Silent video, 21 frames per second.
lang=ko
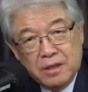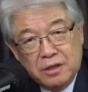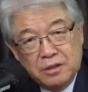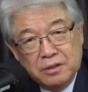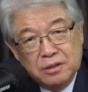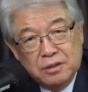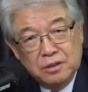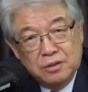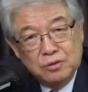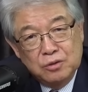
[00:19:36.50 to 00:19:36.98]

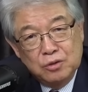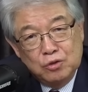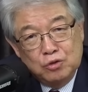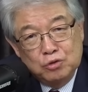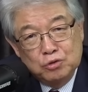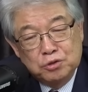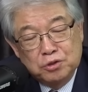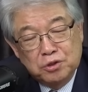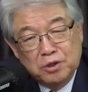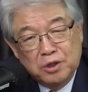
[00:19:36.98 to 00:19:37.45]
그
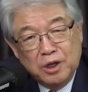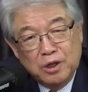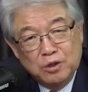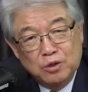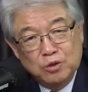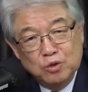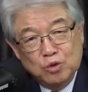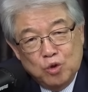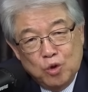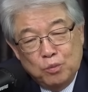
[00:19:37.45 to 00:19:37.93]

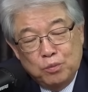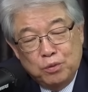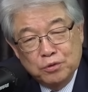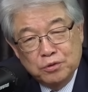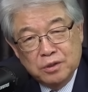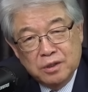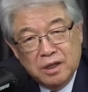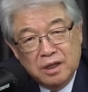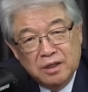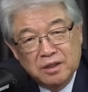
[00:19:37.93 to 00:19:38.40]
휴스턴에는
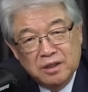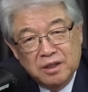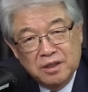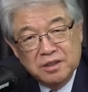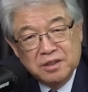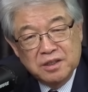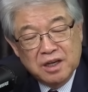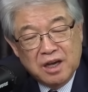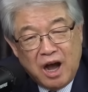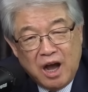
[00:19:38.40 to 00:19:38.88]
교포들한테
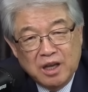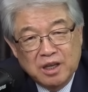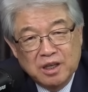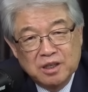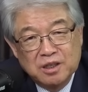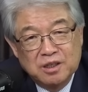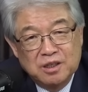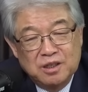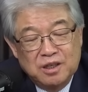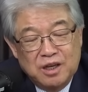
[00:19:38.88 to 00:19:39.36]
이제
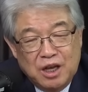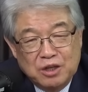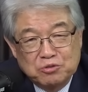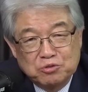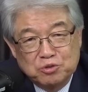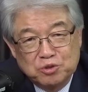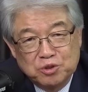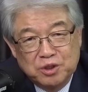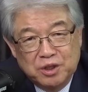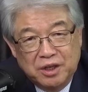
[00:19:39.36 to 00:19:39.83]
강의를
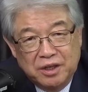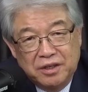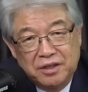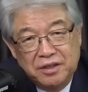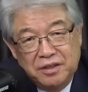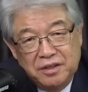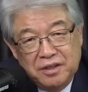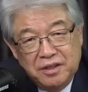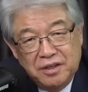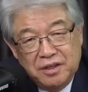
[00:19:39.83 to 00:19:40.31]

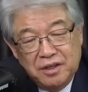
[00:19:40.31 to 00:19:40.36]
해주는데